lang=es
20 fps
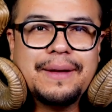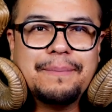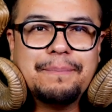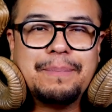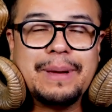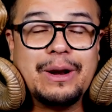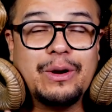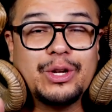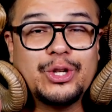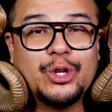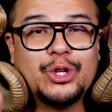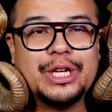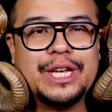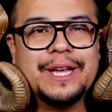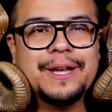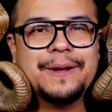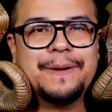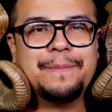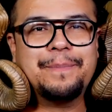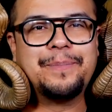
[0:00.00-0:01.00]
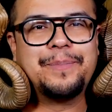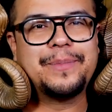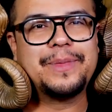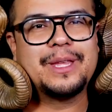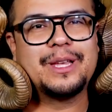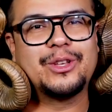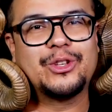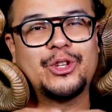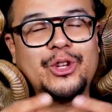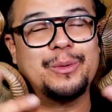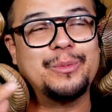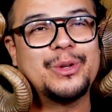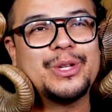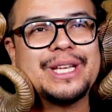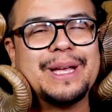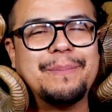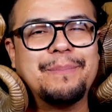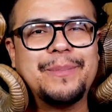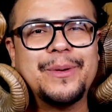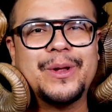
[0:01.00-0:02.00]
Pero eso sí, somos
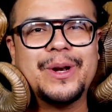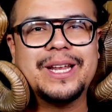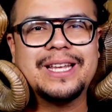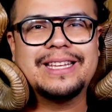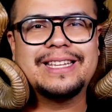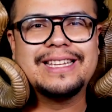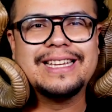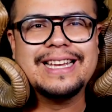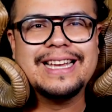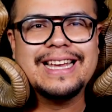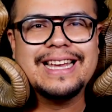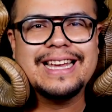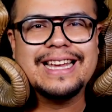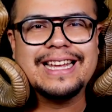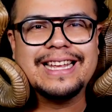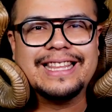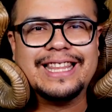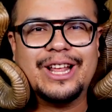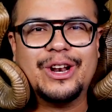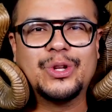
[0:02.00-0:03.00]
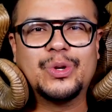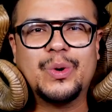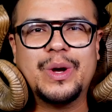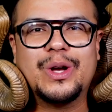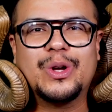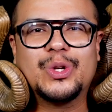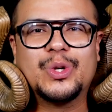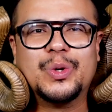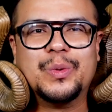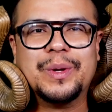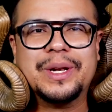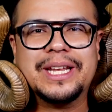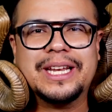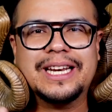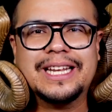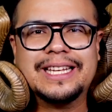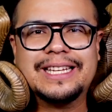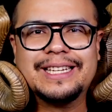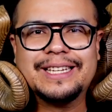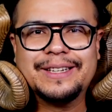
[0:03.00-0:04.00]
campeones de los Juegos
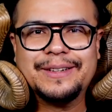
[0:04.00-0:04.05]
Juveniles.